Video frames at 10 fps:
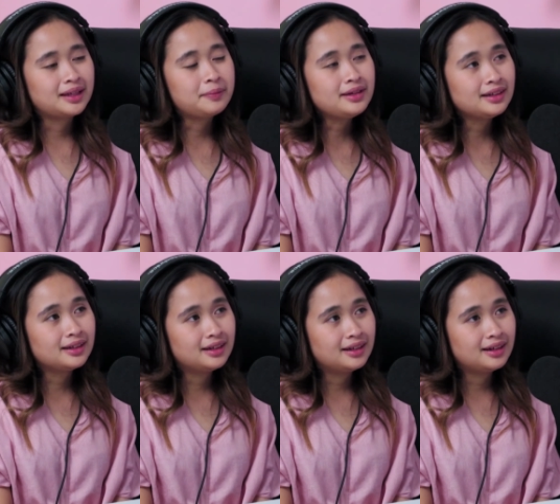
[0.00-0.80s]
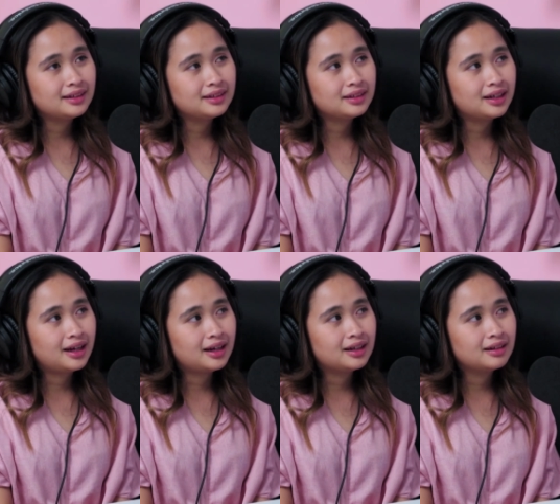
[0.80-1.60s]
Tapi uh,
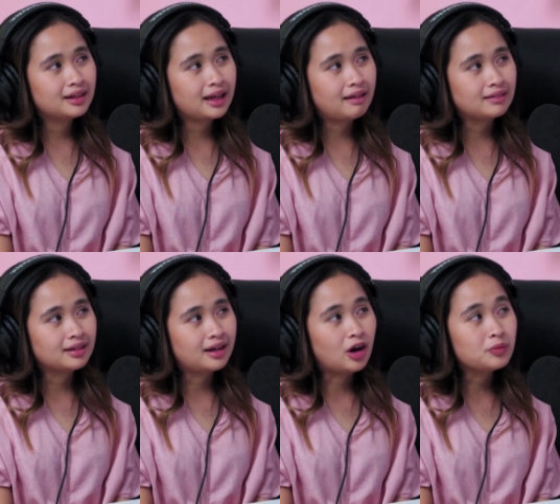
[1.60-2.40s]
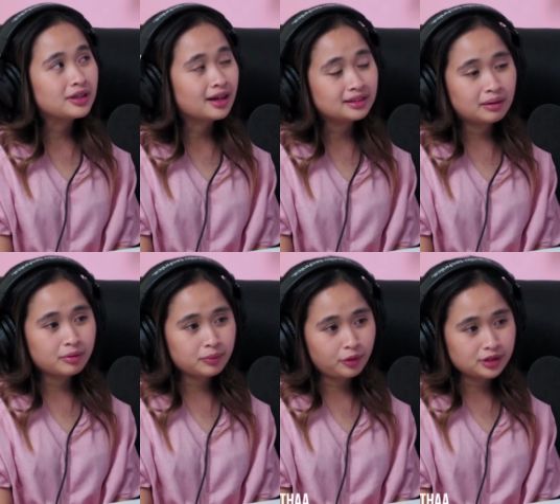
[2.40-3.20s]
kalau misalkan
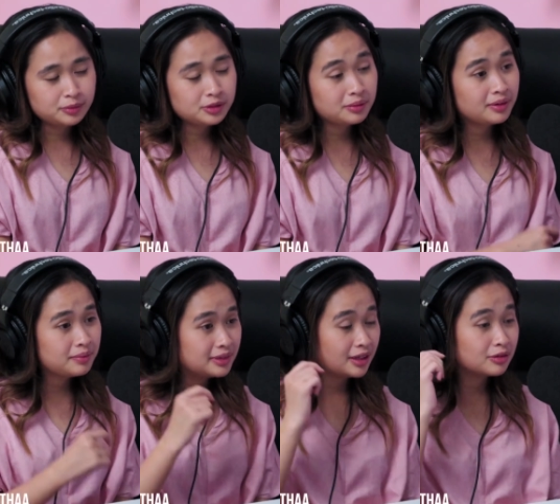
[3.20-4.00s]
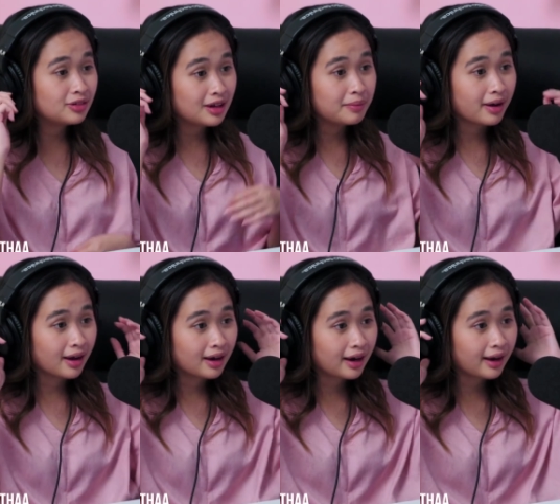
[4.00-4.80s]
dilaporin polisi pun sebenarnya bisa juga ya mbak
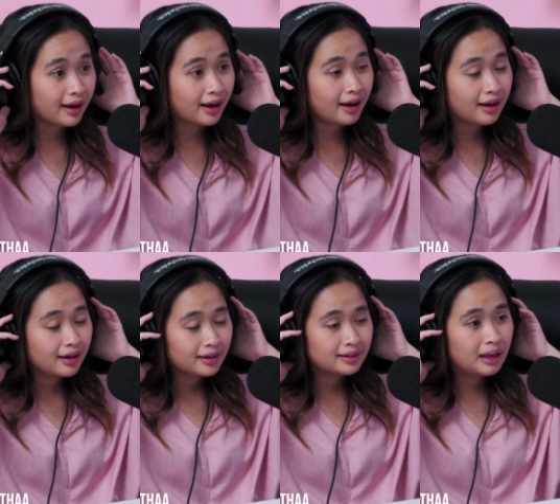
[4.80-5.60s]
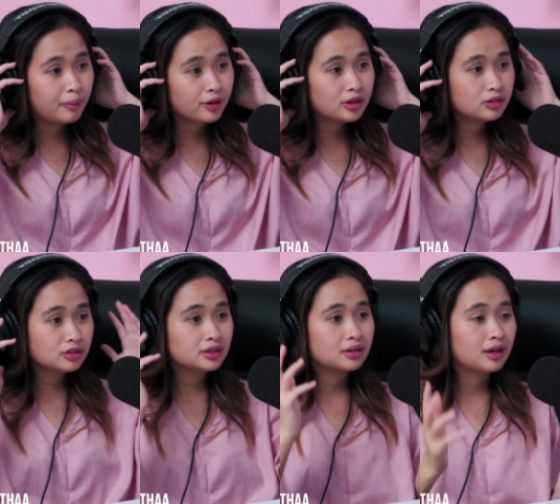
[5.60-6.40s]
ya kayak dilaporin
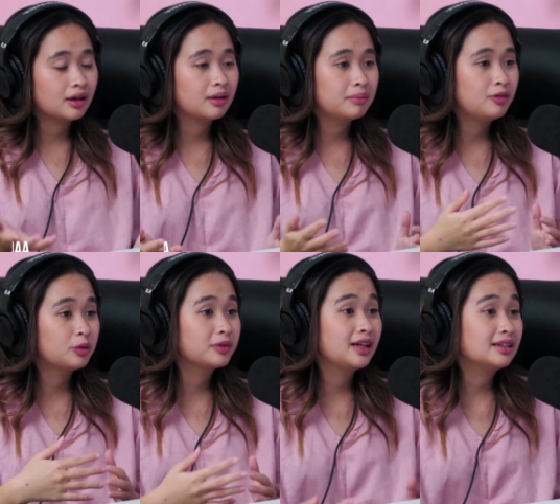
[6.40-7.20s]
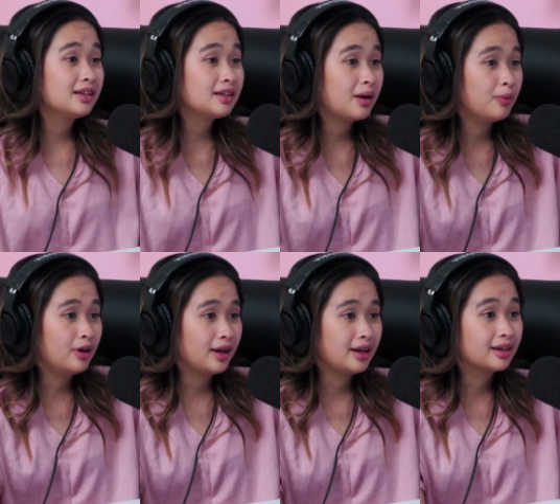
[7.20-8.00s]
terus uh, buat perjanjian nggak
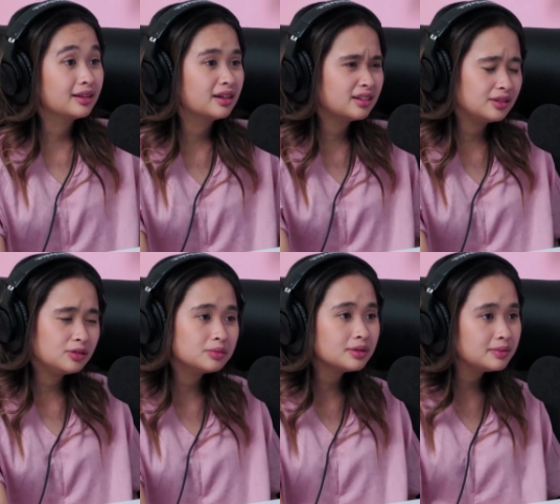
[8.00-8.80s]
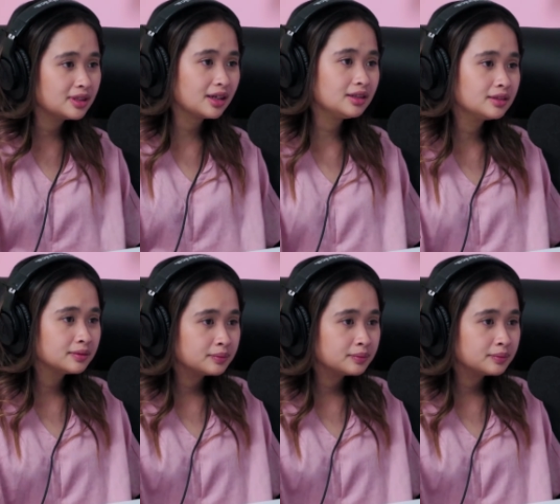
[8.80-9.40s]
boleh deket-deket gitu sebenarnya bisa kan?